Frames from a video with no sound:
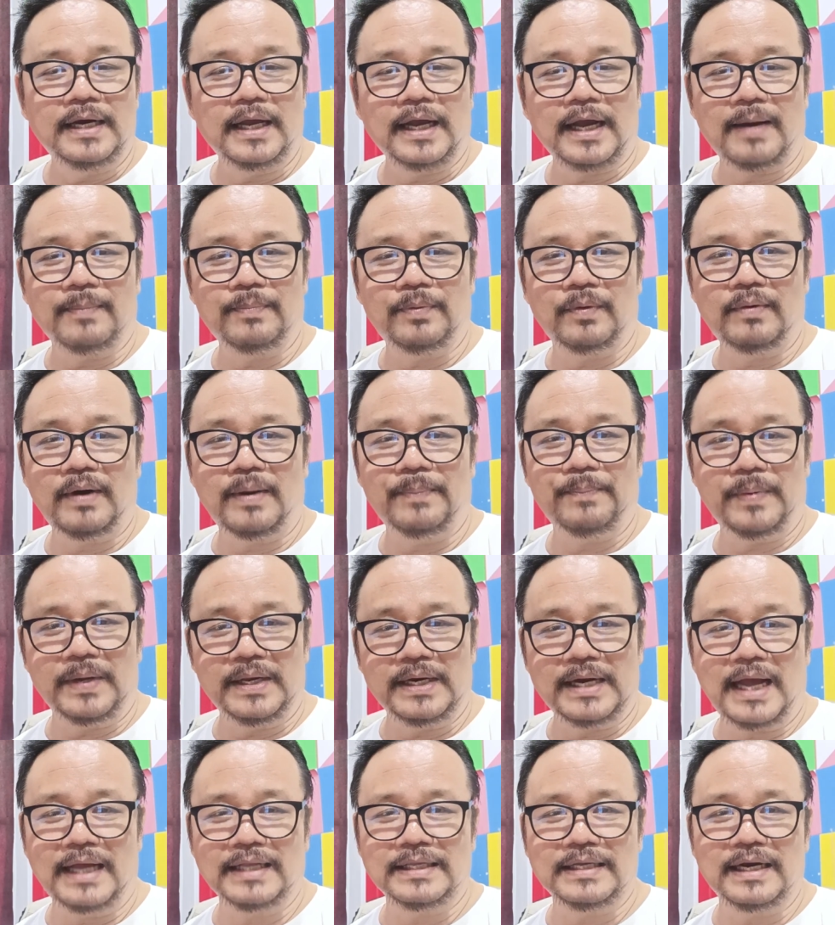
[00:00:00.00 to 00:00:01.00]
นะครับเพราะว่าปี
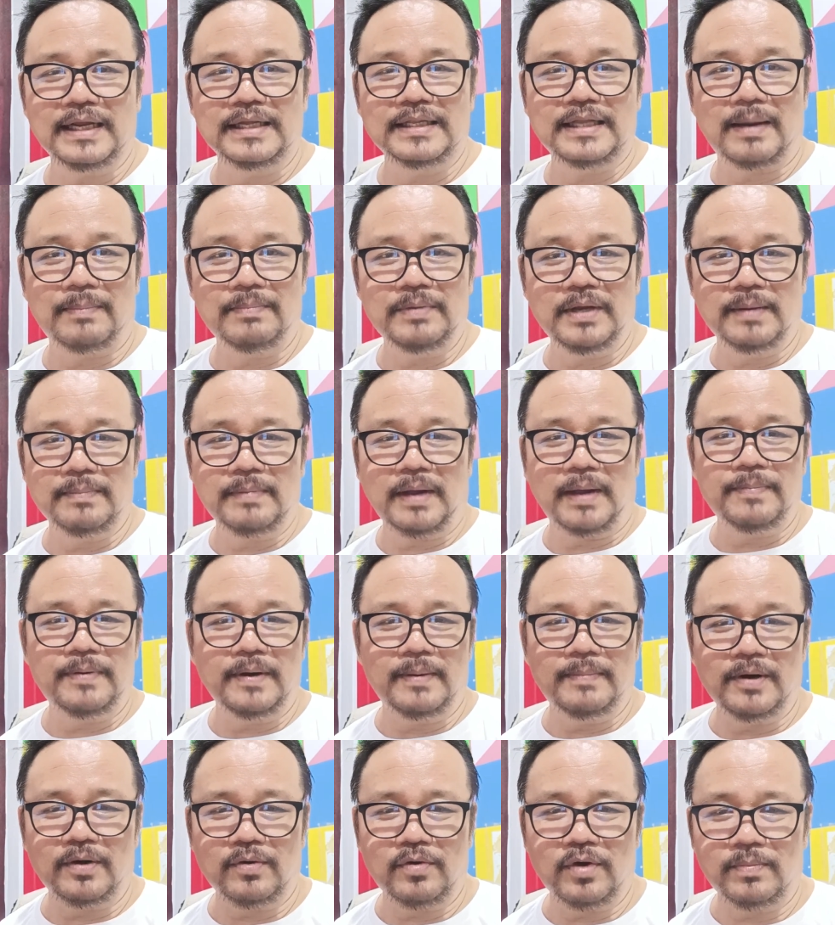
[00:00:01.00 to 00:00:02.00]
หน้าจะได้ทำเรื่องใหม่
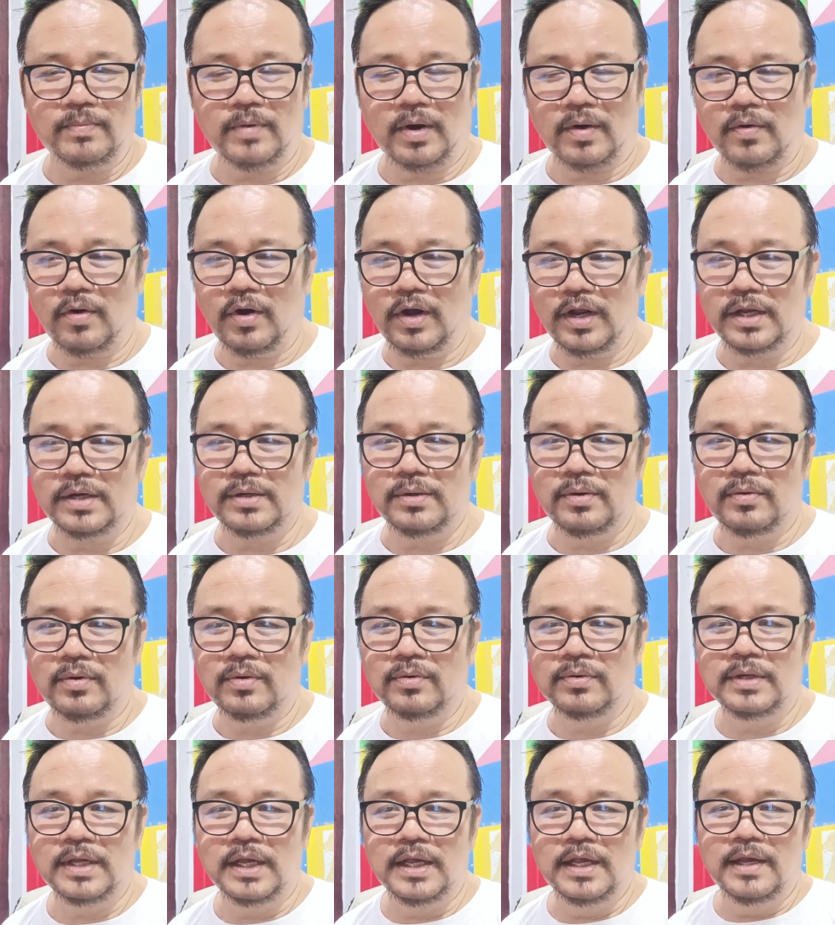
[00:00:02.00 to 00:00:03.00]
เผื่อบางคนบอกโอ้ยลุ
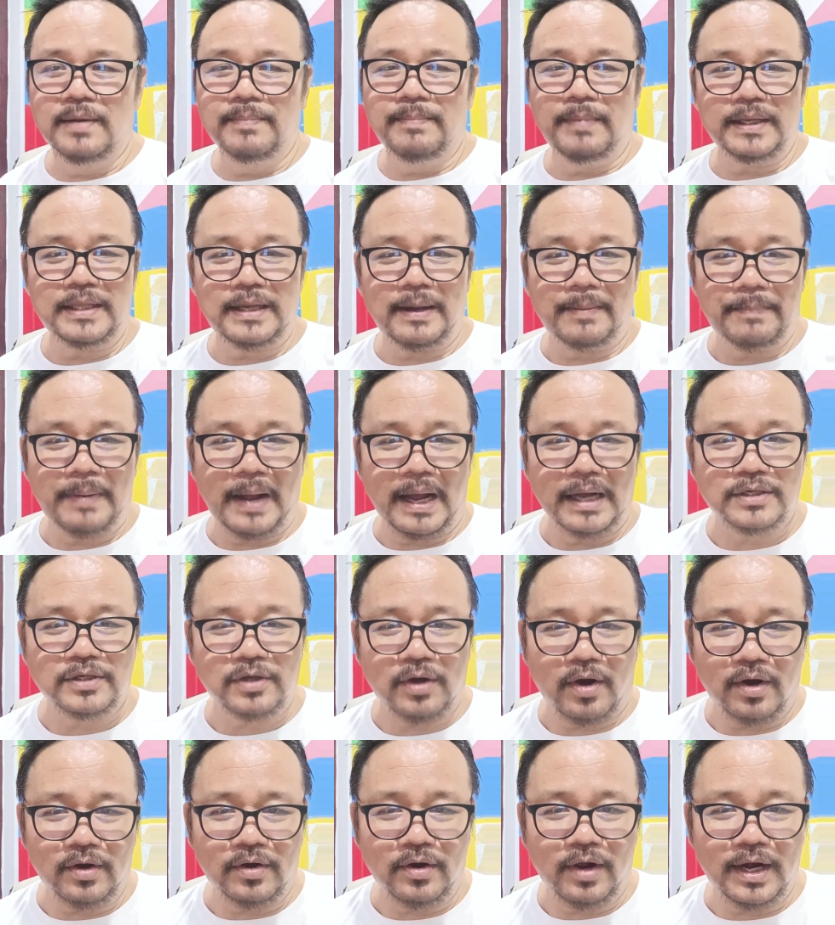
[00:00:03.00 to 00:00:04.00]
งไม่ทำภาค
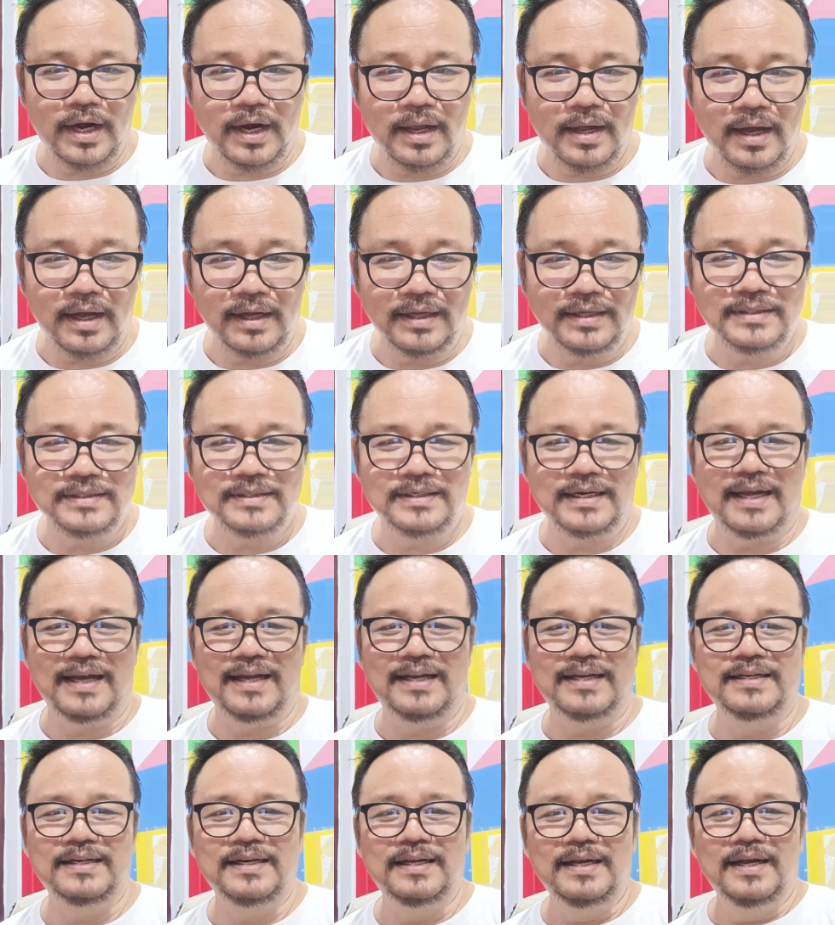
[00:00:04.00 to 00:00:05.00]
สองหน่อยเหรอนะ
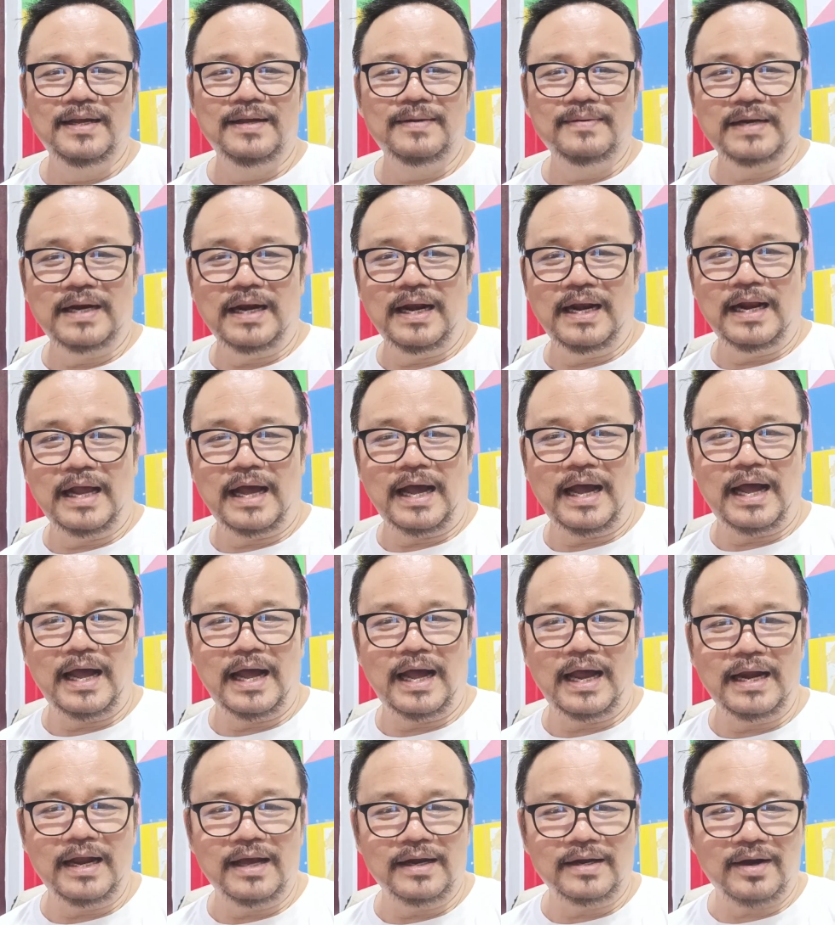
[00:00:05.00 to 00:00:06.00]

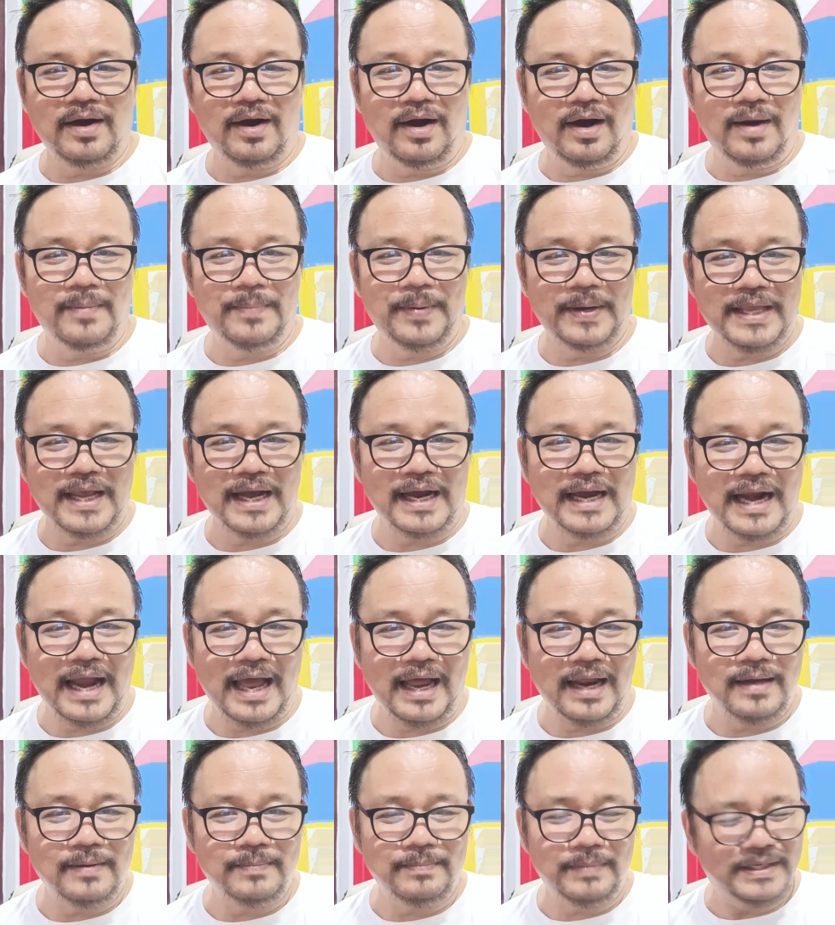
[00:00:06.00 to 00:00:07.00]
อ่าแล้วก็พยัค
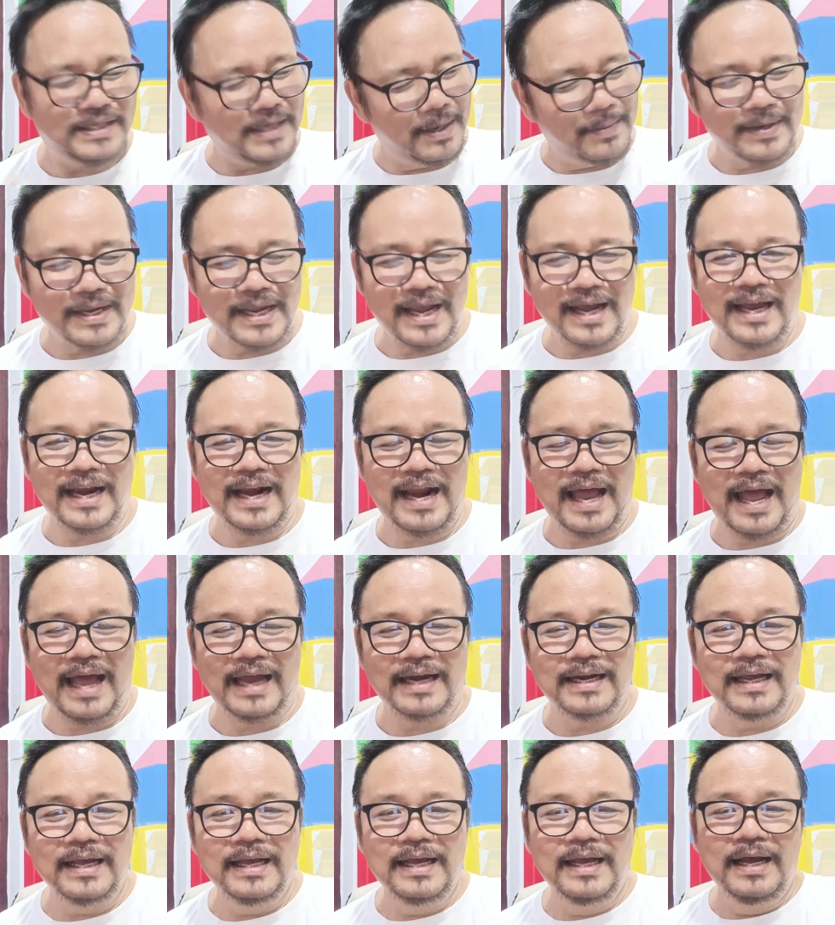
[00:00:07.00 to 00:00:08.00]
ฆะไม่ใช่พยัคฆรา
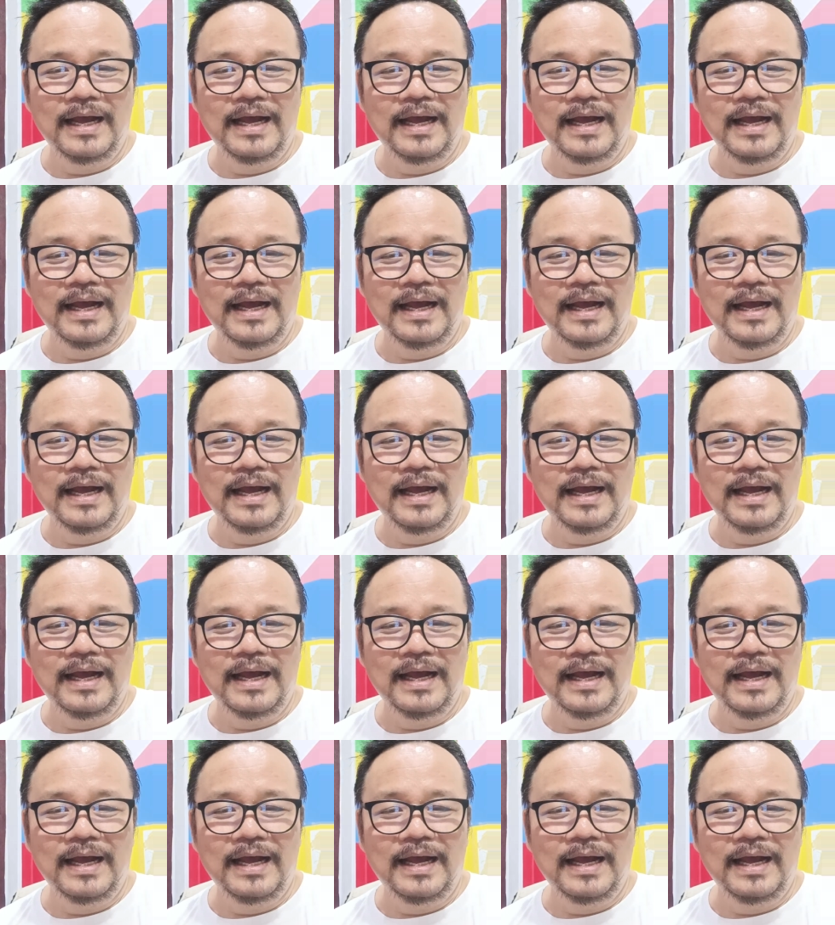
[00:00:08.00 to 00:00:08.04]
ช